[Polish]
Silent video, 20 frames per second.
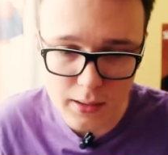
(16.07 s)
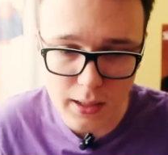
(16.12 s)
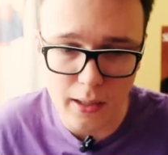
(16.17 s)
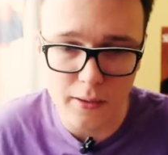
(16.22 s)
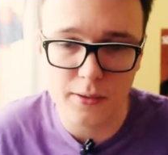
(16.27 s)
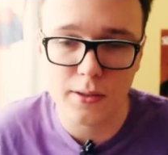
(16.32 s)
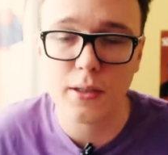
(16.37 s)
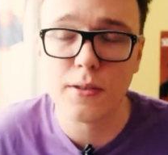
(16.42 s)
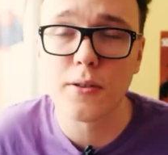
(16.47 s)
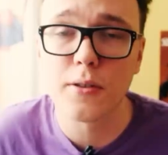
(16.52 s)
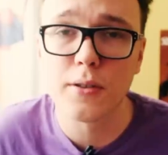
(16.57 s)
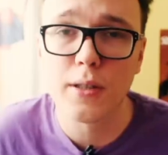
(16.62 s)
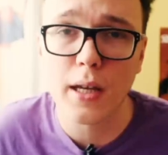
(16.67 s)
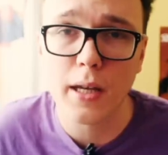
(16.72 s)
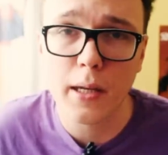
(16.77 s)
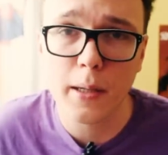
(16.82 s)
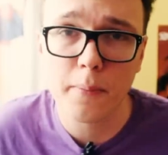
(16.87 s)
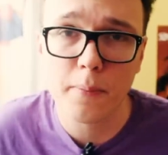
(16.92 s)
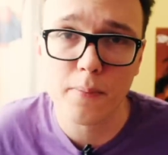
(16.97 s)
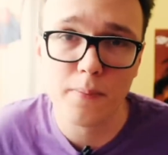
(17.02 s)
ta rozdzielczość
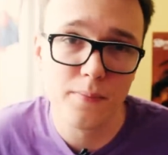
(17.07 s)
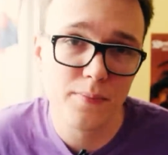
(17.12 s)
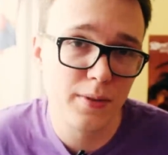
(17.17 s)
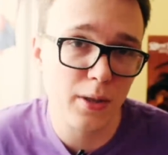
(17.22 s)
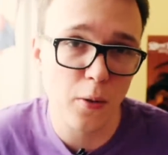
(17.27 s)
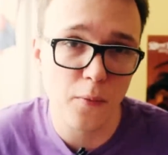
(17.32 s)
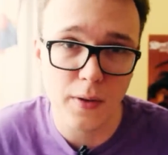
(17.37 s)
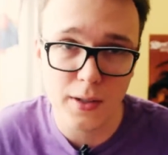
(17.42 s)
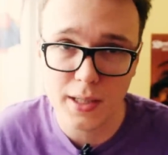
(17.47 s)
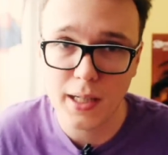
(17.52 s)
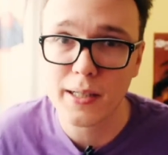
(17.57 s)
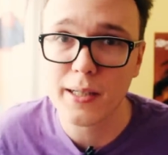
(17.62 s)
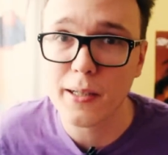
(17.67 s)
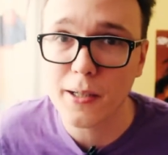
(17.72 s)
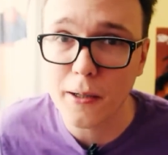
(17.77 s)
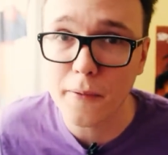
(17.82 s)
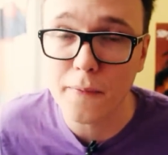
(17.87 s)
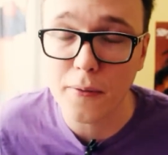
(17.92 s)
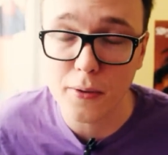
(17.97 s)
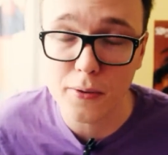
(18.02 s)
daje zauważalny
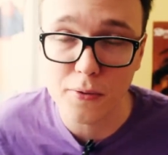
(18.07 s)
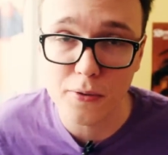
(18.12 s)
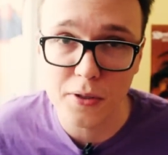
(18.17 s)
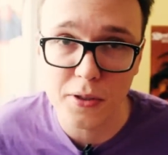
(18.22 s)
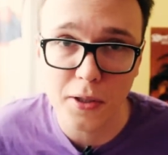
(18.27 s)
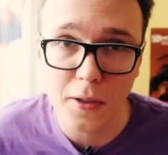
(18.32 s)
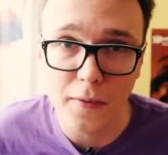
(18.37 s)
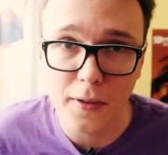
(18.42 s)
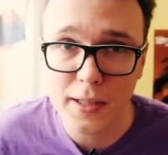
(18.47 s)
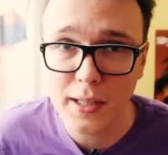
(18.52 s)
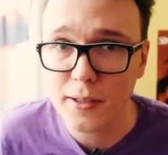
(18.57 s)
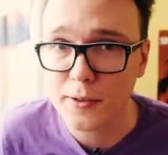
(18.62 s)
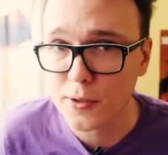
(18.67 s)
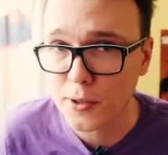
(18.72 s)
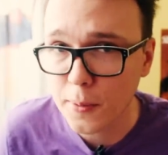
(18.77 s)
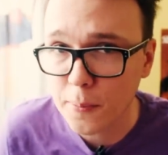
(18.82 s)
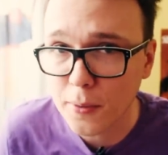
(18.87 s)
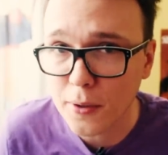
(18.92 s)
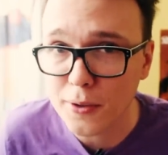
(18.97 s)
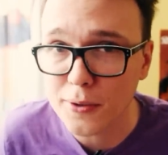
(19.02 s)
komfort użytkowania,
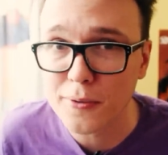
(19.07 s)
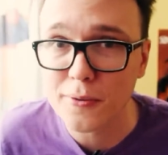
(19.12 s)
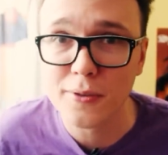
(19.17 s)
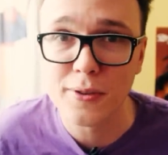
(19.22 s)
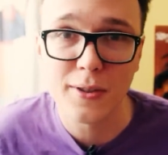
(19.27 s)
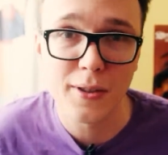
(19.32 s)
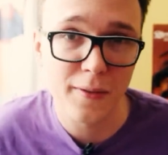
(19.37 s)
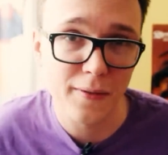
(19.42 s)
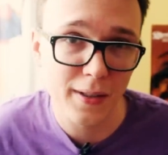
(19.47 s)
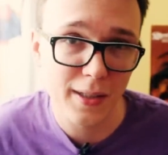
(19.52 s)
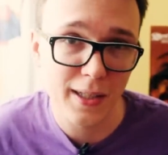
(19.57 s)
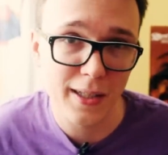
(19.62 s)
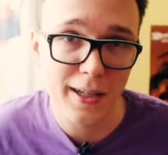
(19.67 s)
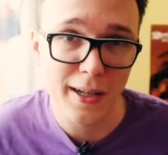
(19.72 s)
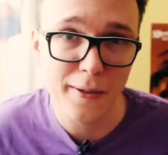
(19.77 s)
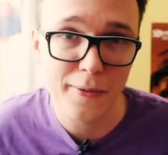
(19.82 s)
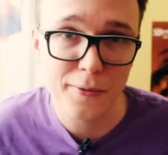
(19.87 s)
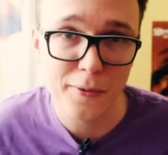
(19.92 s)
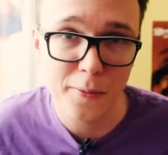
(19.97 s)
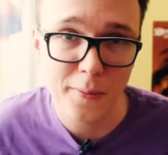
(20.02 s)
szybkość użytkowania
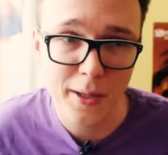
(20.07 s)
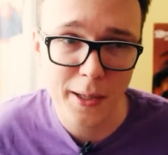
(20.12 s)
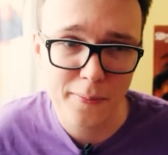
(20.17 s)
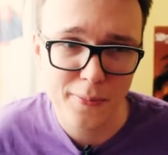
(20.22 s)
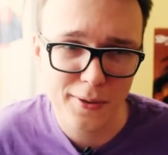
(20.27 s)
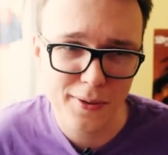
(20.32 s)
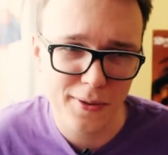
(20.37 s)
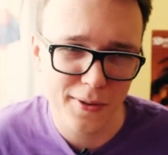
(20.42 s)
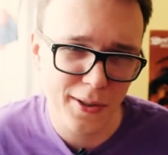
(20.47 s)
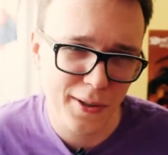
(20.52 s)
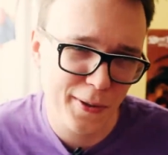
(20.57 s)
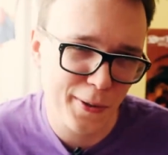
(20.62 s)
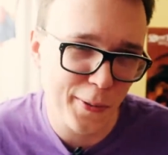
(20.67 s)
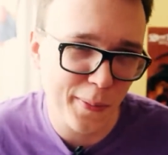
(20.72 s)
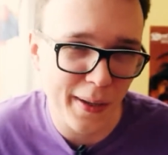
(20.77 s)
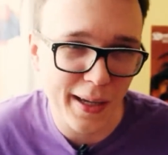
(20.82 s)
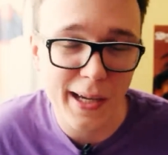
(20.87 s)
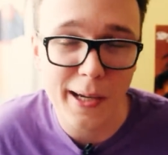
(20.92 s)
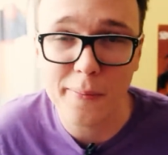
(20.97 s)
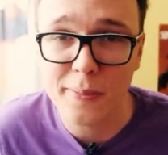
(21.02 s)
na YouTubie. Przy 6
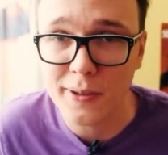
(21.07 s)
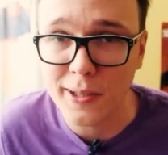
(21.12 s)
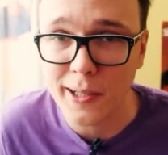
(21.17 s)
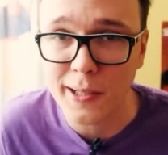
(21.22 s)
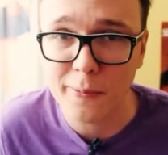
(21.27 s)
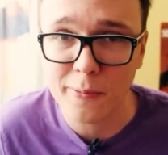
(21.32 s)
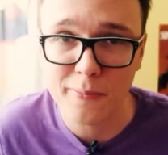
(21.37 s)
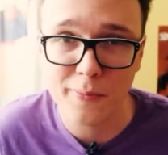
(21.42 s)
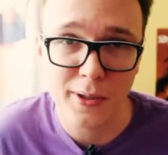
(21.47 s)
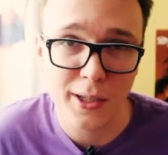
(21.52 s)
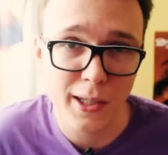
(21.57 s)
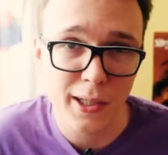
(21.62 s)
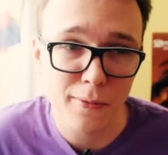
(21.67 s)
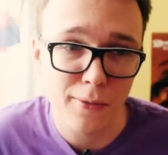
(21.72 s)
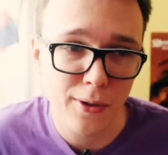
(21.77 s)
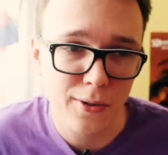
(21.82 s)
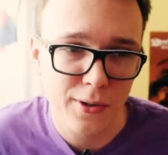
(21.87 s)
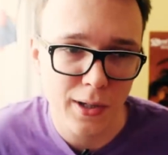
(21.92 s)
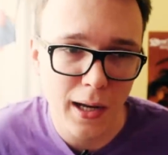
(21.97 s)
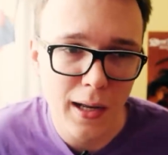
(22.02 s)
megabitach mojego
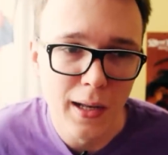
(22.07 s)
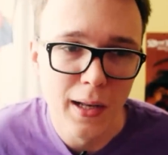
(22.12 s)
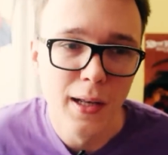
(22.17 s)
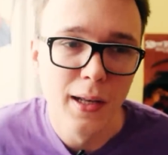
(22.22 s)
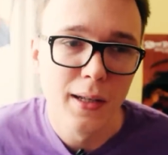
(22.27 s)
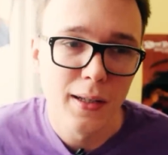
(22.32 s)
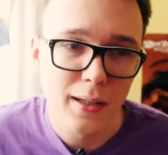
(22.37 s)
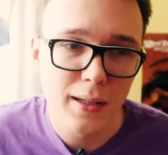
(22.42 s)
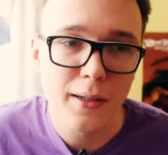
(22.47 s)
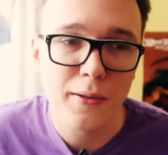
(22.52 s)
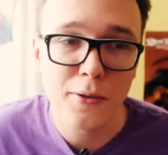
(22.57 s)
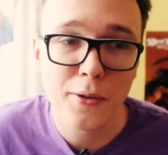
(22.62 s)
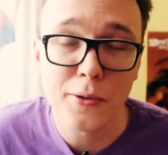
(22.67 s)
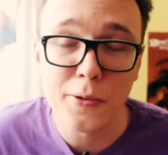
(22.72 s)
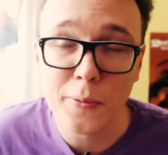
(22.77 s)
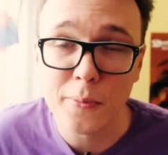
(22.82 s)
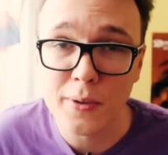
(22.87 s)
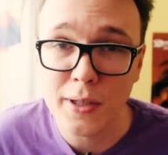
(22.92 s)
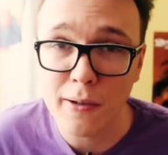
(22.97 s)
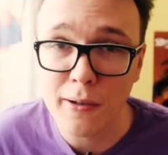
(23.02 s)
łącza e,
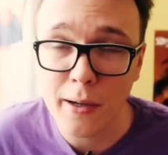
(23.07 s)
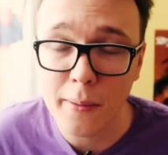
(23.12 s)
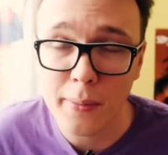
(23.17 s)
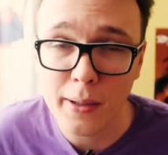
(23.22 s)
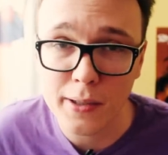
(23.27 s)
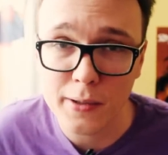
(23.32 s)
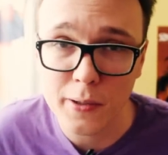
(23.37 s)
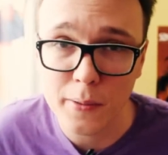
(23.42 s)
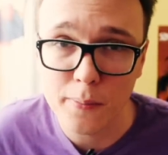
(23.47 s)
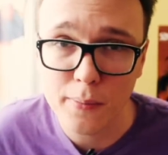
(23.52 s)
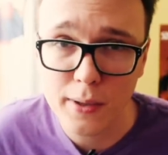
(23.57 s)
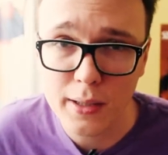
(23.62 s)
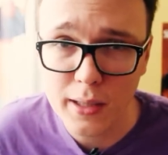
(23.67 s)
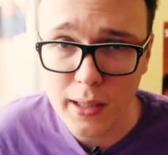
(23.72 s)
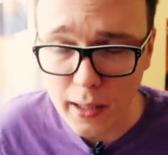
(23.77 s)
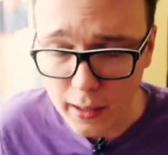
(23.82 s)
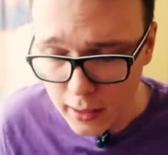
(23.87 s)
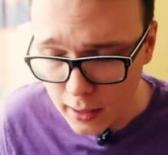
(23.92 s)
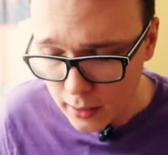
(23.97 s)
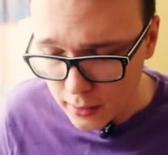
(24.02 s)
YouTube działa bardzo
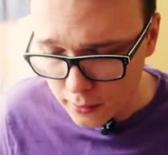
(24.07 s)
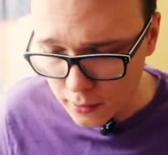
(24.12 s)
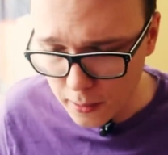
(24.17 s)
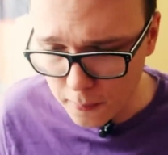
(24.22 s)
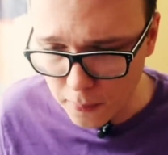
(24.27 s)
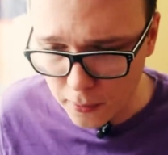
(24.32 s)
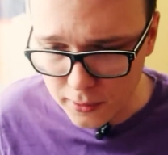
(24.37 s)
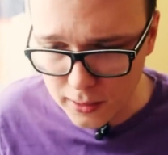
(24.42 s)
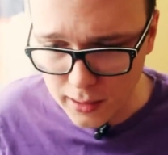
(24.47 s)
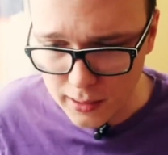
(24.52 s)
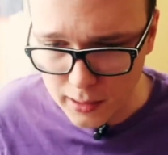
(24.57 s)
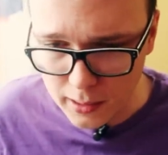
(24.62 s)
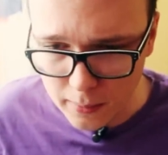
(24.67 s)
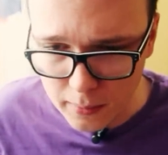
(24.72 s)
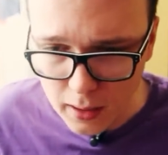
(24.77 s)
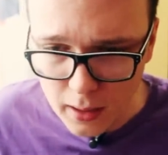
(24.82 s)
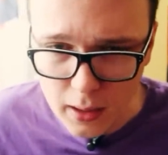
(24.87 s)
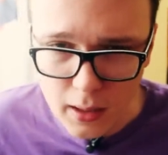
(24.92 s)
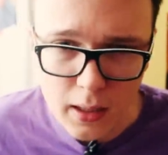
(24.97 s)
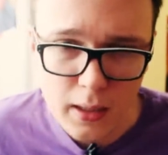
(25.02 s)
płynnie. No i poza
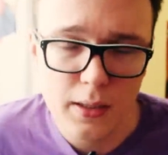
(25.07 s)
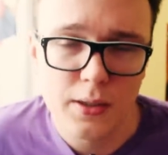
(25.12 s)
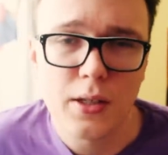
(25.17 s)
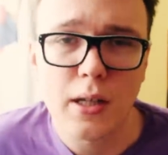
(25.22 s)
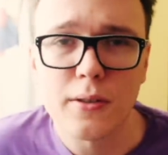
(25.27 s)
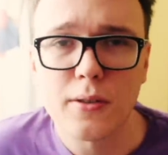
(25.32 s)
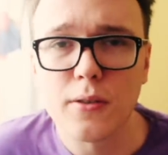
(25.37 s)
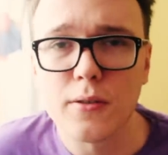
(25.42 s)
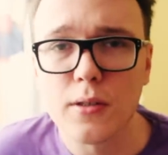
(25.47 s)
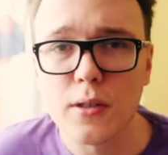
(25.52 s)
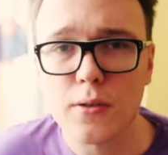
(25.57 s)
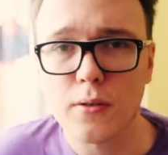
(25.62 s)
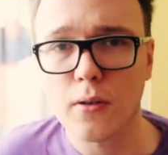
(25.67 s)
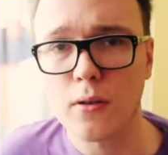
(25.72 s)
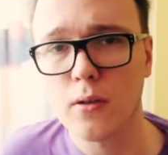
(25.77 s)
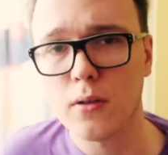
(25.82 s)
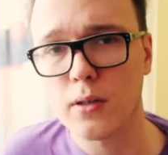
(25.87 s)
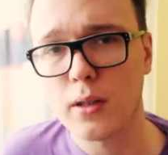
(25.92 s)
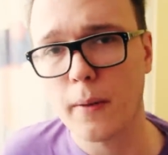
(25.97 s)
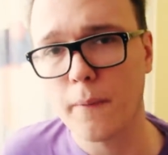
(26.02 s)
tym e, rzadko też
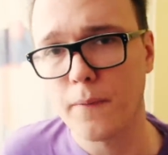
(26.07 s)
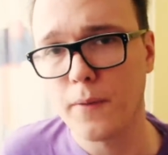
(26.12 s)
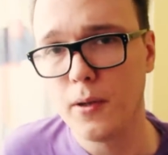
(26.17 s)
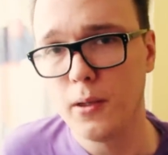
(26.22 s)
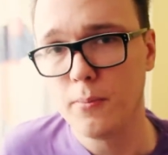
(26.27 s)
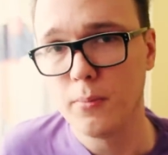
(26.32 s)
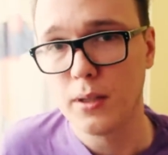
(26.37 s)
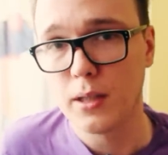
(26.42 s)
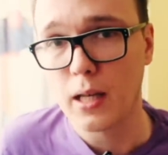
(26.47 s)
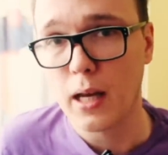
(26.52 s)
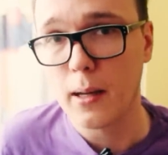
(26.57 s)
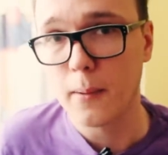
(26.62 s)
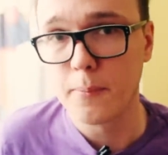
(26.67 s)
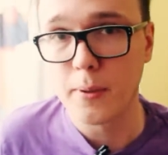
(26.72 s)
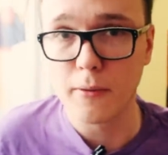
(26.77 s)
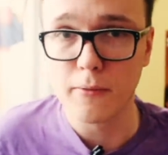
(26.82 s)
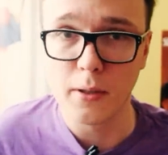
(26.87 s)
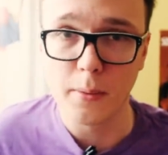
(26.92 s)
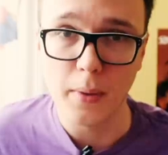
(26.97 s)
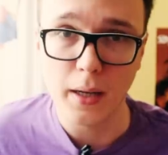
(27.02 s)
oglądam filmy na
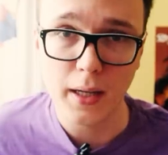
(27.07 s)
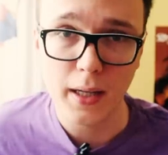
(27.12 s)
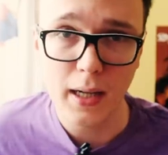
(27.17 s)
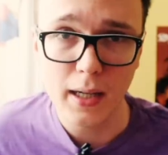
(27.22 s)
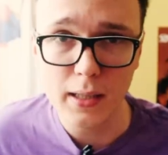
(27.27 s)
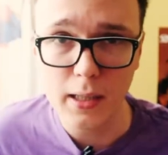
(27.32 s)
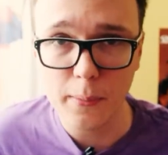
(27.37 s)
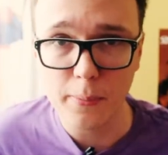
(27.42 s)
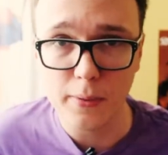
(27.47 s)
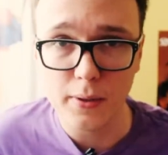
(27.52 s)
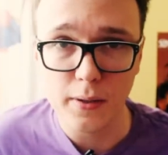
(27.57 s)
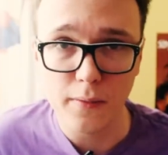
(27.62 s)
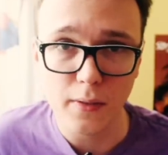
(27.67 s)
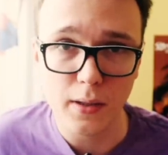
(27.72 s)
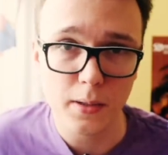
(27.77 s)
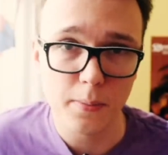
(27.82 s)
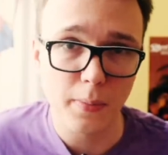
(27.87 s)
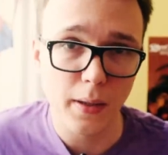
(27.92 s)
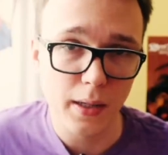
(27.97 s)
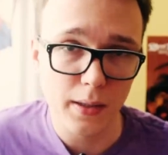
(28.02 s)
pełnym ekranie,
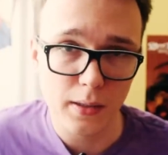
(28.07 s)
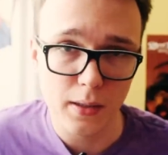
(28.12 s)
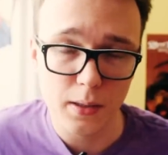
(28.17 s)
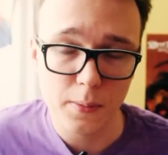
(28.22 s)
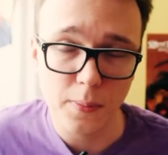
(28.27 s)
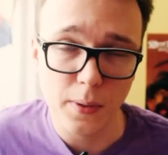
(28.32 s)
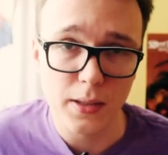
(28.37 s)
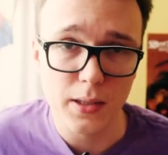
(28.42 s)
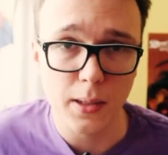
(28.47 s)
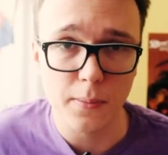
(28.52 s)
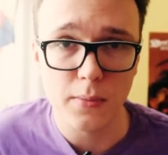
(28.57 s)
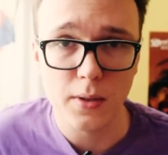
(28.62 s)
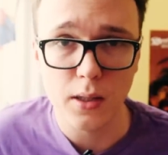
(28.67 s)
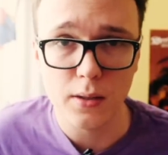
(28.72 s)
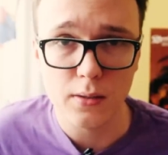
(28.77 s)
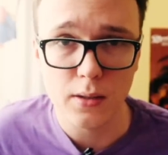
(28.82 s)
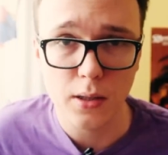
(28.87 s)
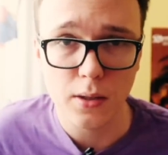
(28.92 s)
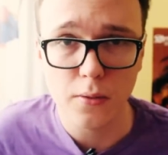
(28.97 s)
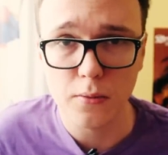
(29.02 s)
ponieważ bardziej spędzam
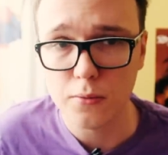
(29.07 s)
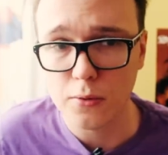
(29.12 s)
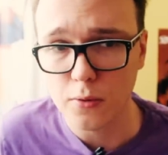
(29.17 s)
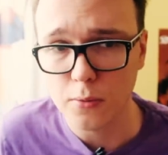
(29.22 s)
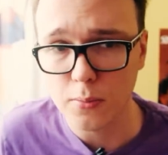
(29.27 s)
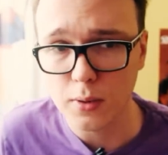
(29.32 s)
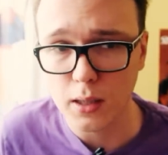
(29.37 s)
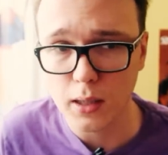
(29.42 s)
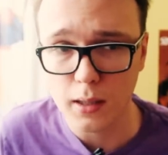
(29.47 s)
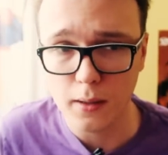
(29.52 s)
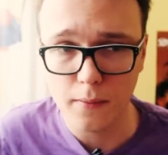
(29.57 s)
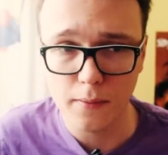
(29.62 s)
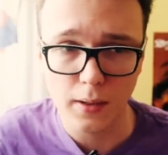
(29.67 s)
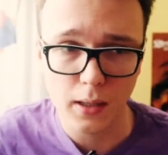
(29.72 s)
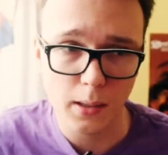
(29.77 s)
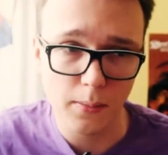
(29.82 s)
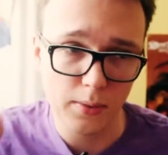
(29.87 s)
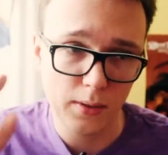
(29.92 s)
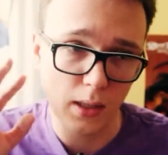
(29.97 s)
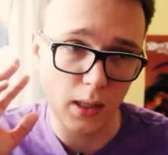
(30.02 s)
czas na YouTubie w jakimś